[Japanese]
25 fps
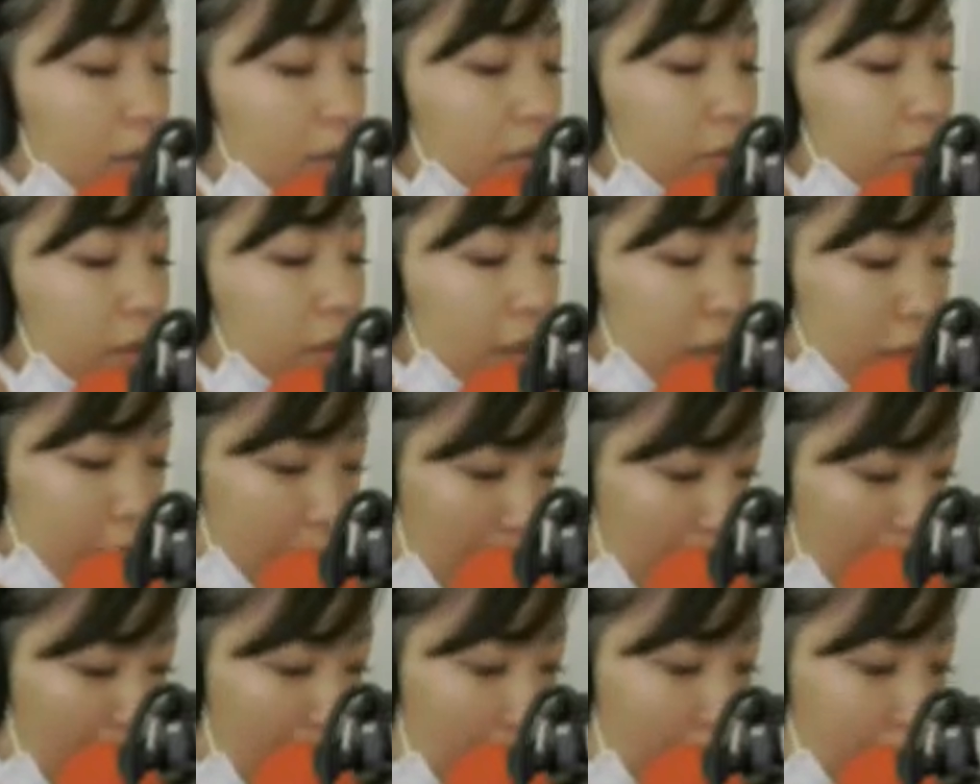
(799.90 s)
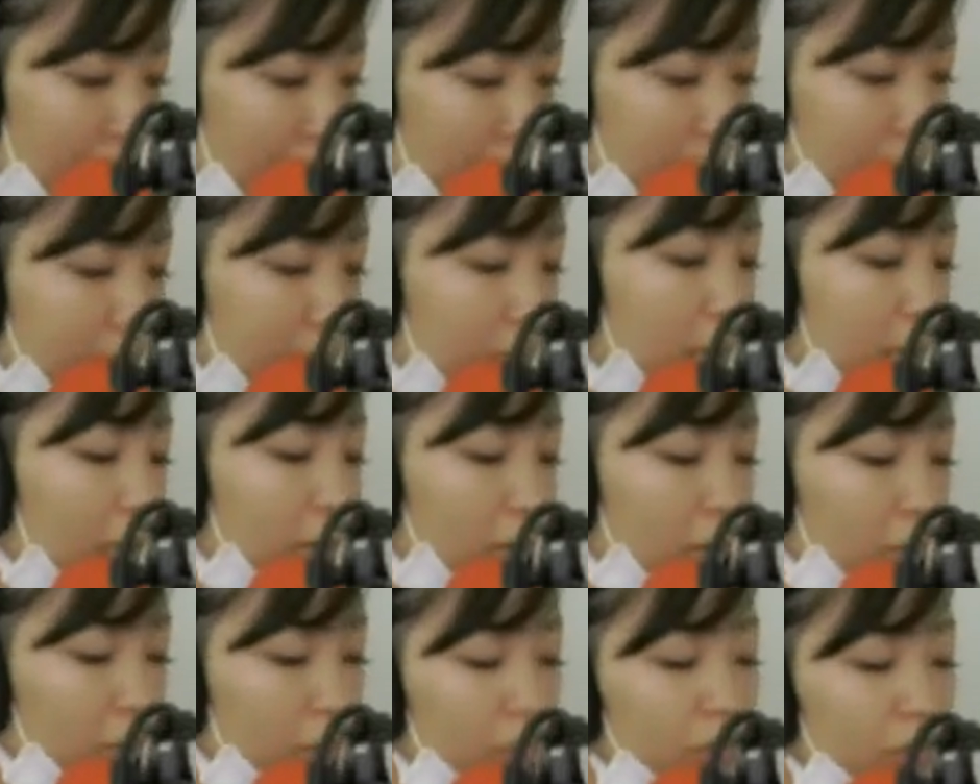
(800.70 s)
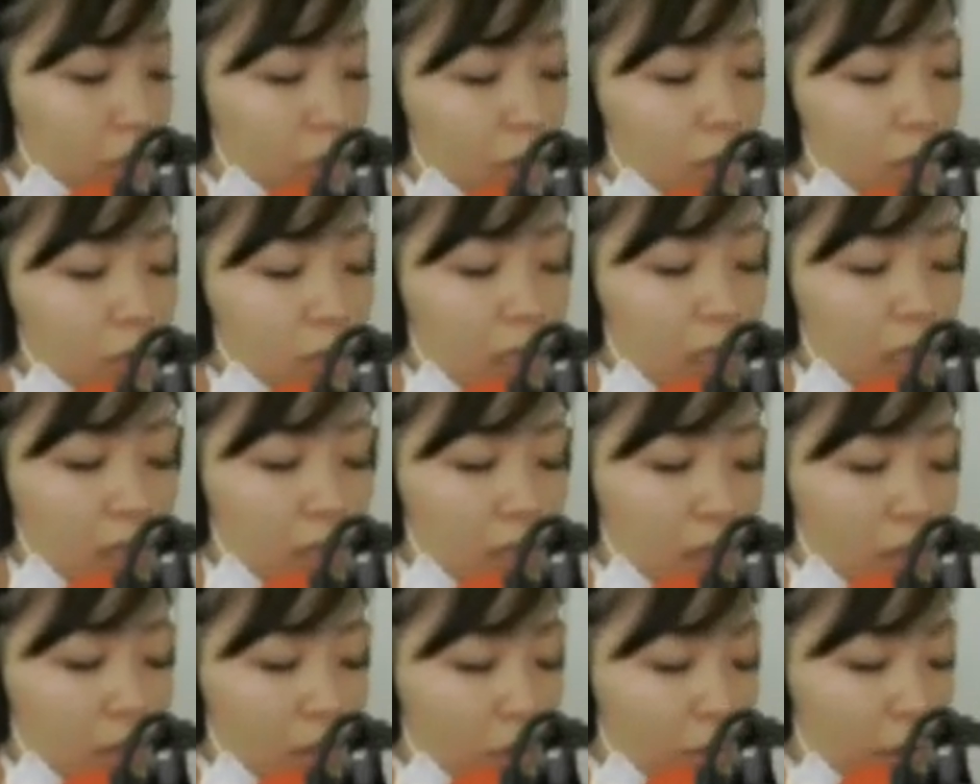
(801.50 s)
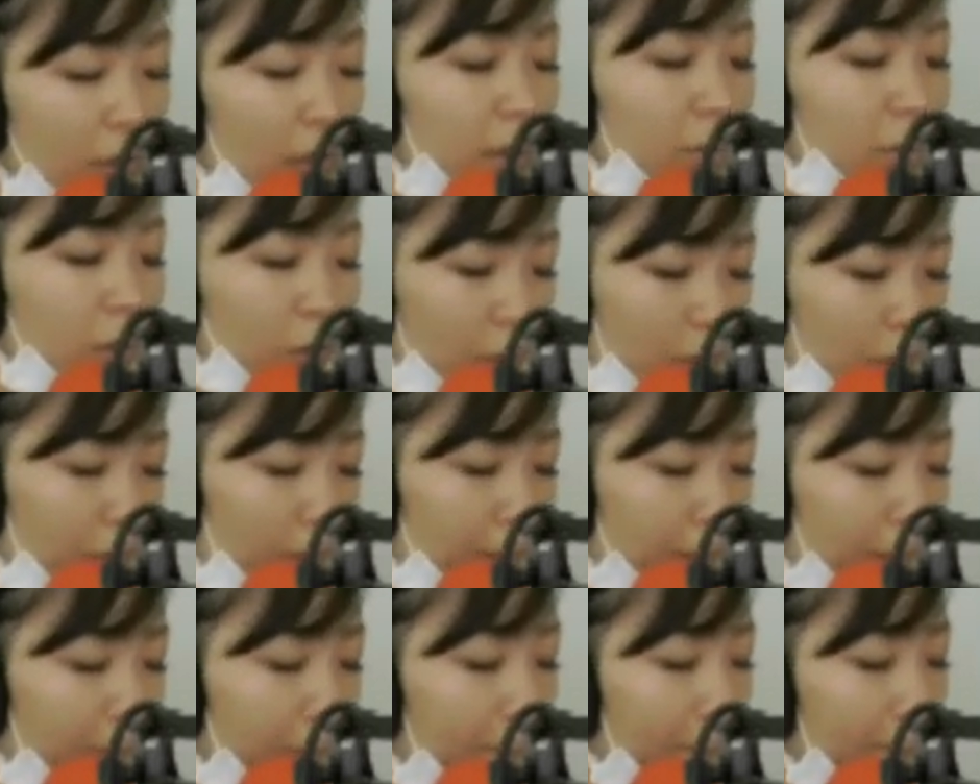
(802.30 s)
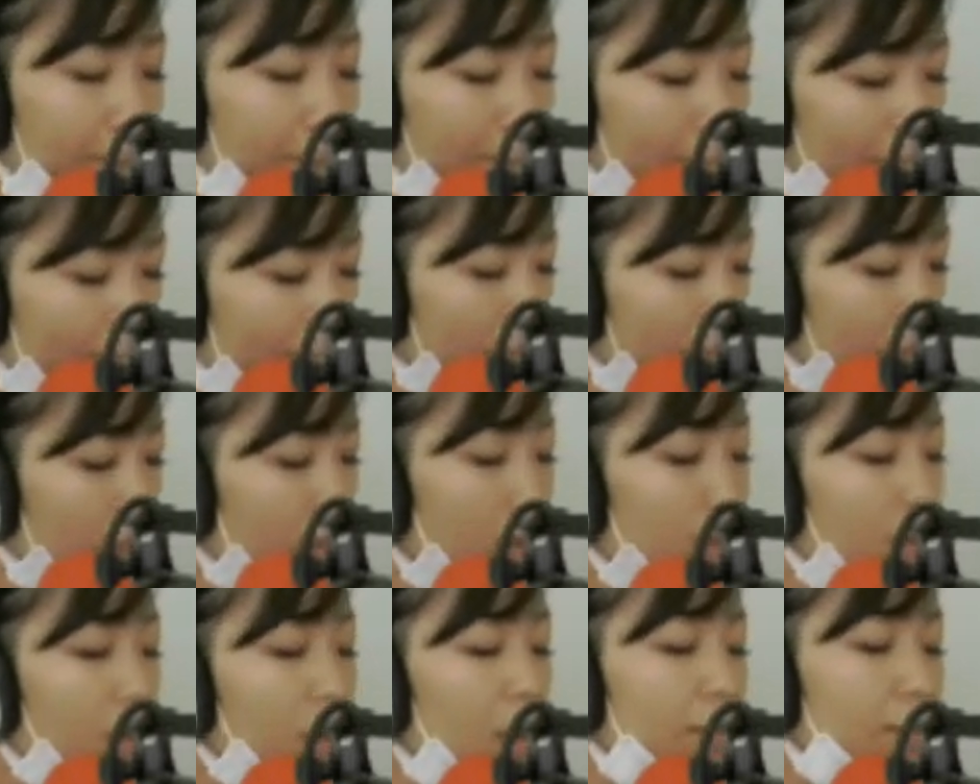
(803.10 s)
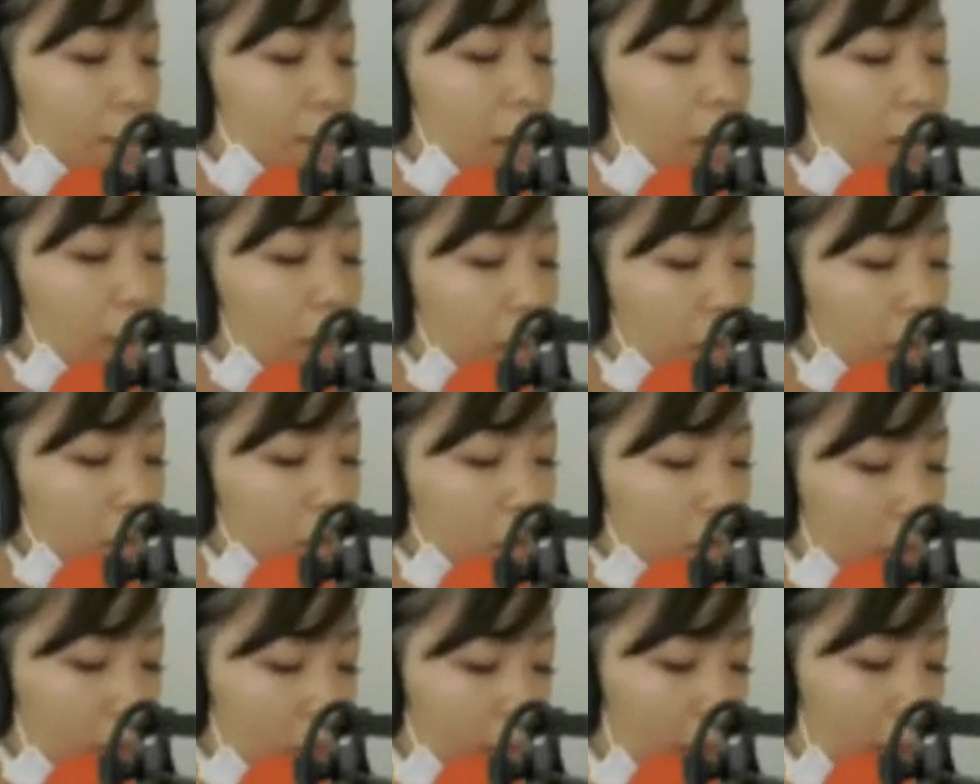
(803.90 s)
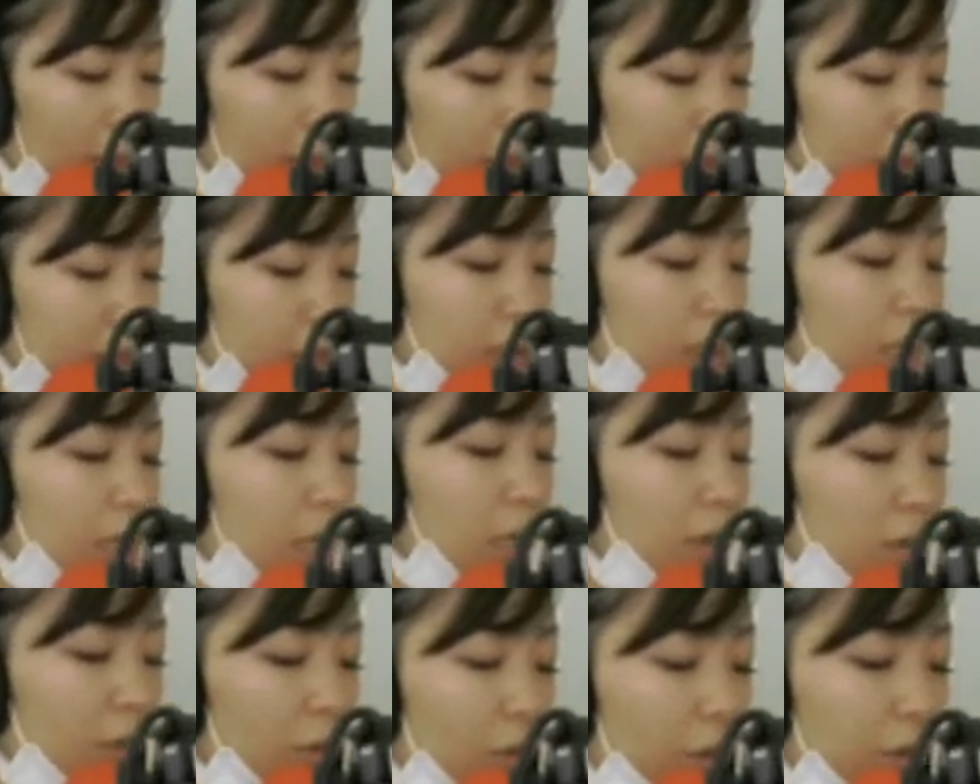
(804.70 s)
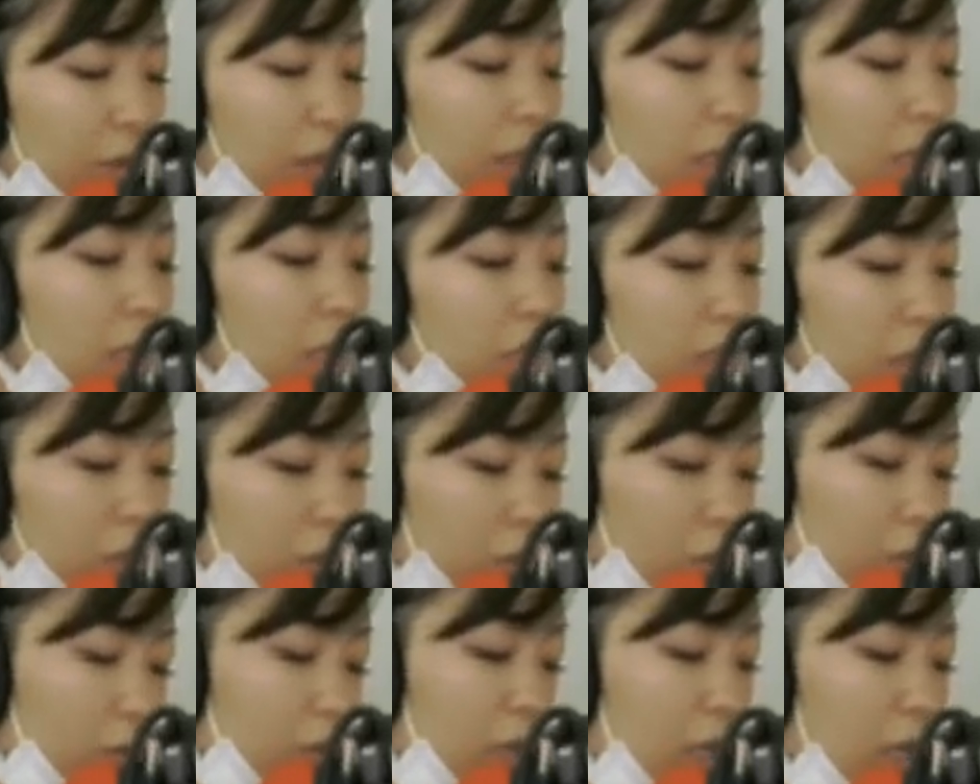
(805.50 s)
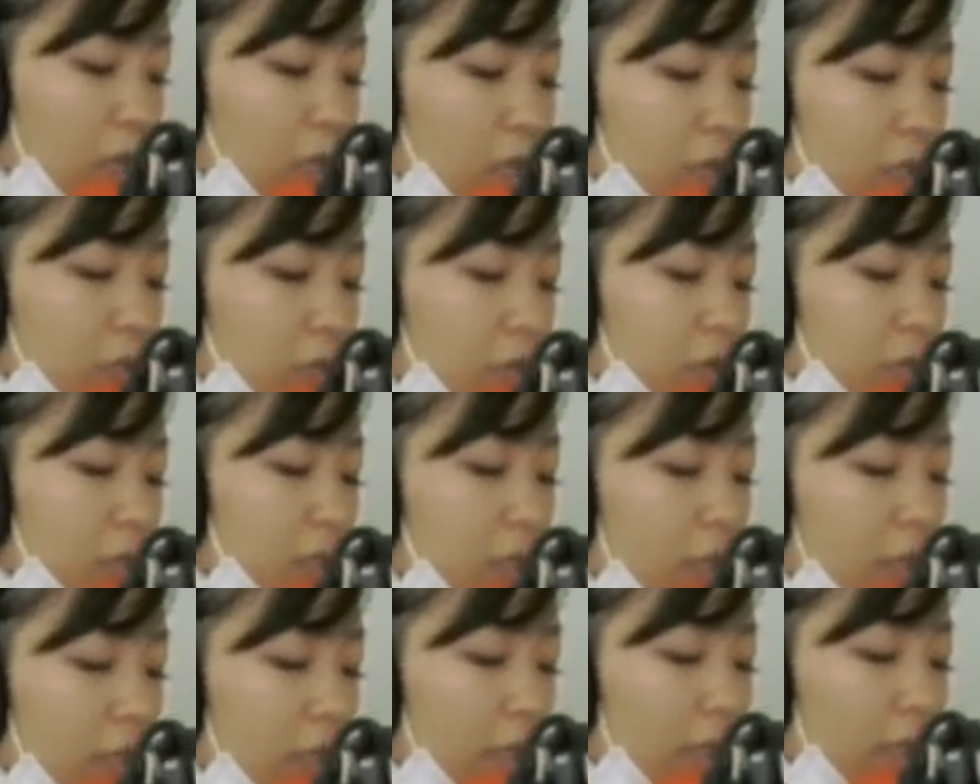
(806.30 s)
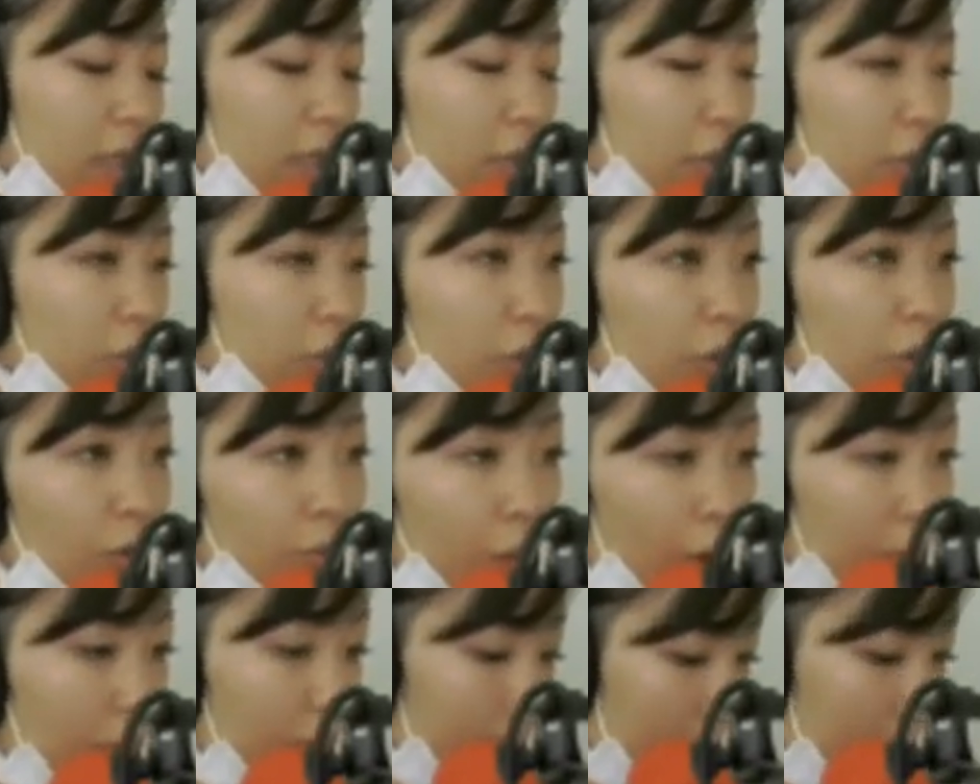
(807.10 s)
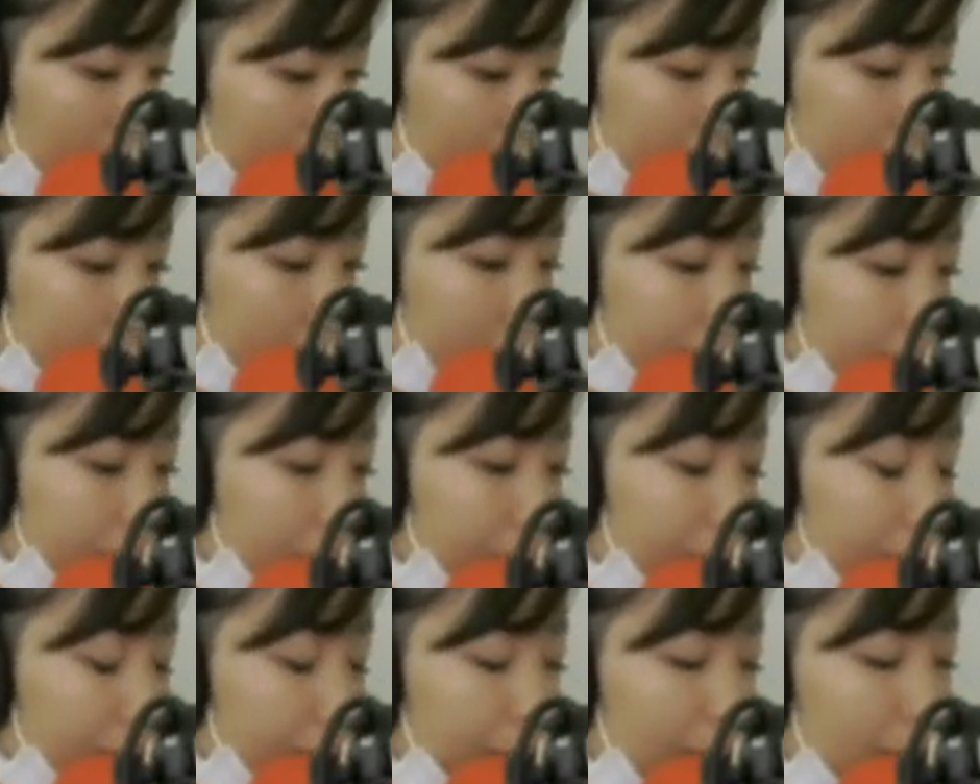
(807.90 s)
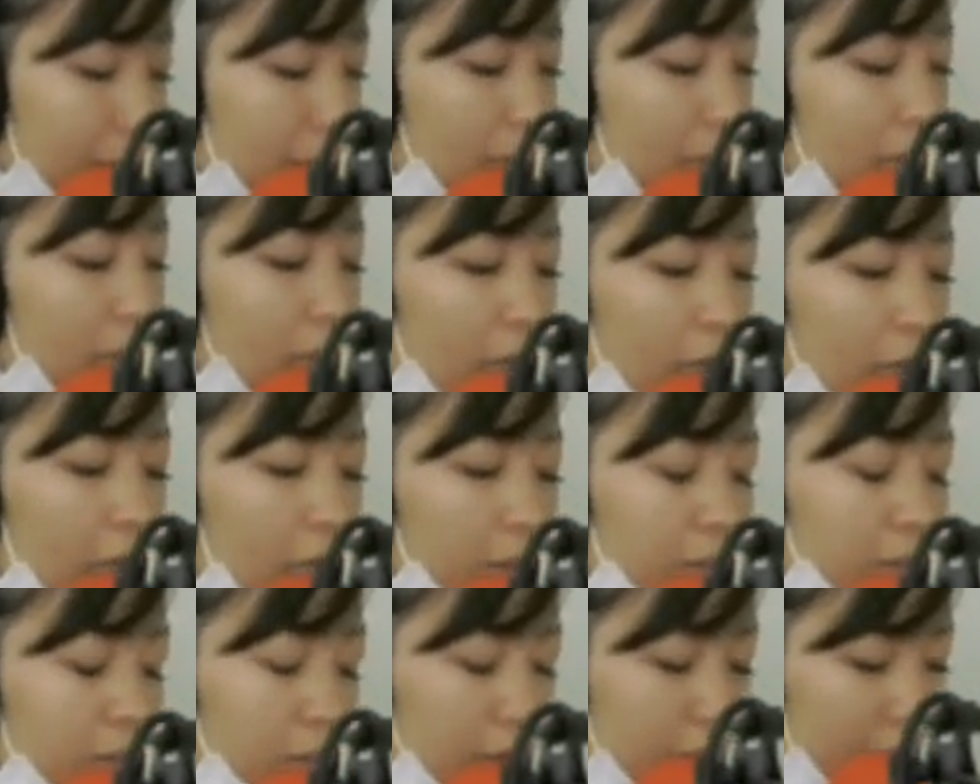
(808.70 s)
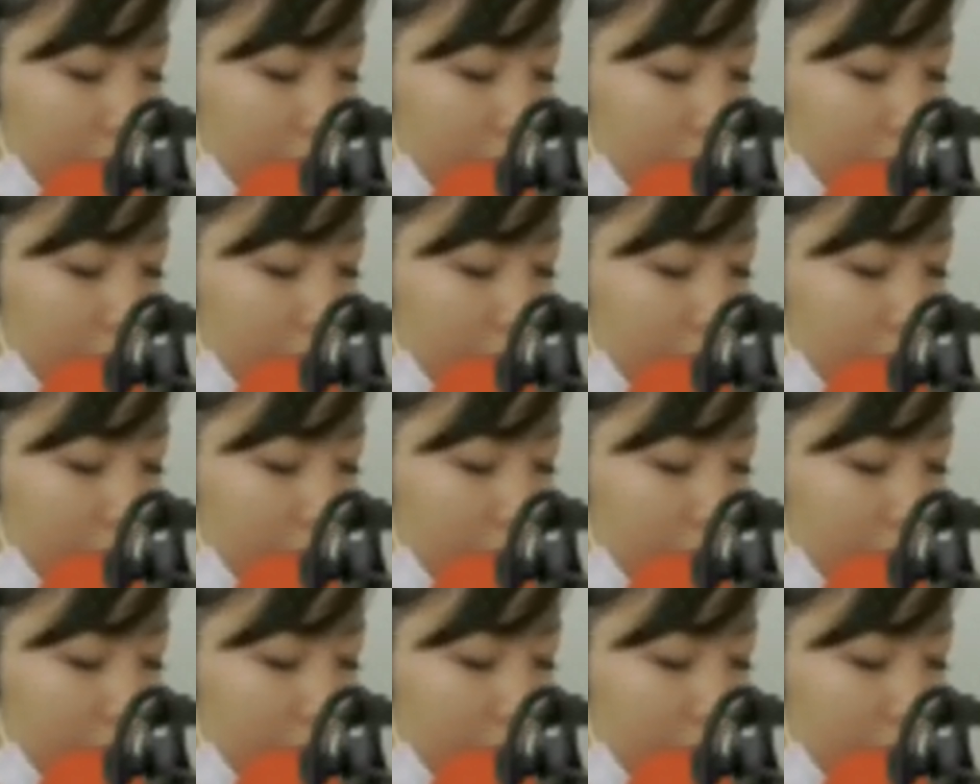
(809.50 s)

2つ目は医師からの運動制限のないもの場合によっては医師からの意見書を提出していただくこともあります3